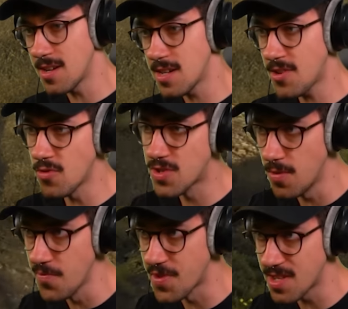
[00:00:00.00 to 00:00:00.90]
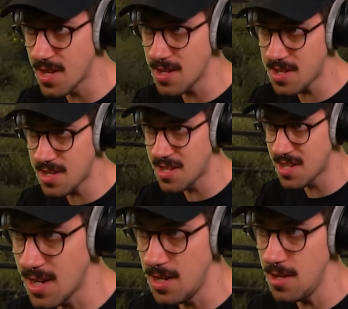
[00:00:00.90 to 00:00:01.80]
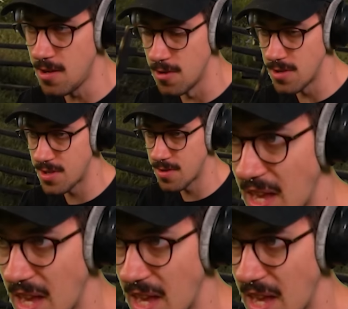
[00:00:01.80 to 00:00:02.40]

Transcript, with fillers: Richtung Sumpf. Das sah richtig geil aus.